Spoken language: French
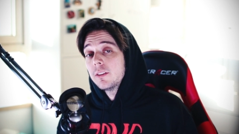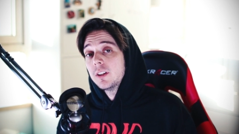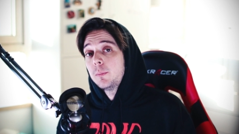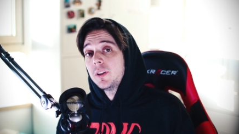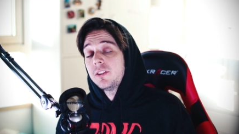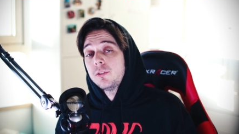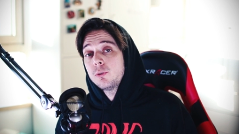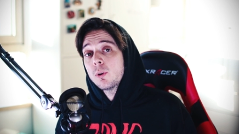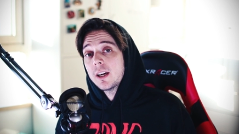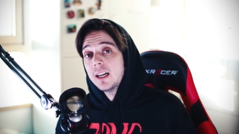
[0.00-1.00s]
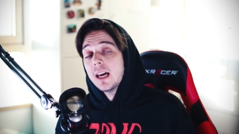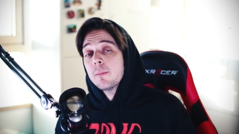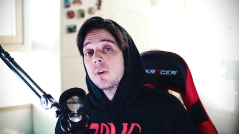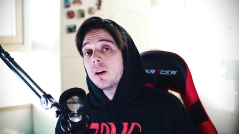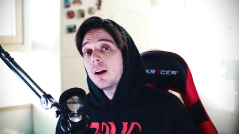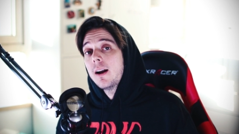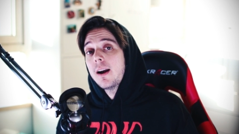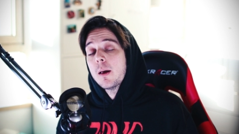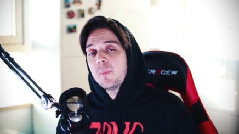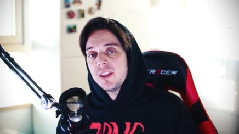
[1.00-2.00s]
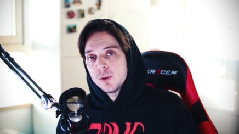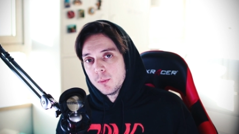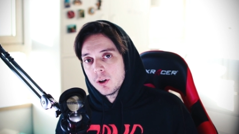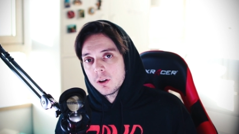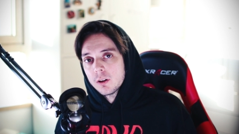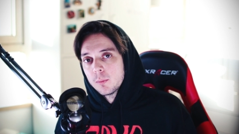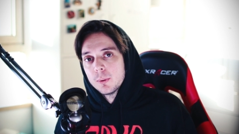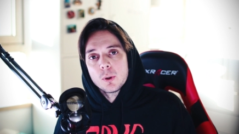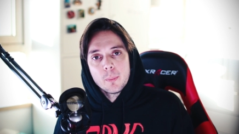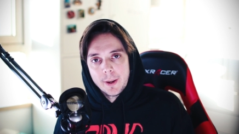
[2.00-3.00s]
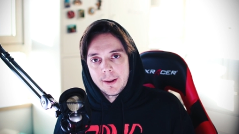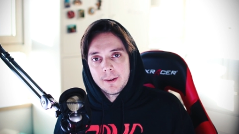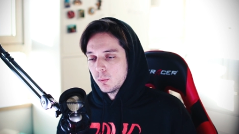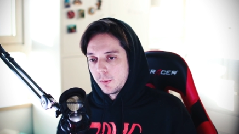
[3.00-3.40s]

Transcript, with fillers: Cette pétition réclame la peine de mort pour le père.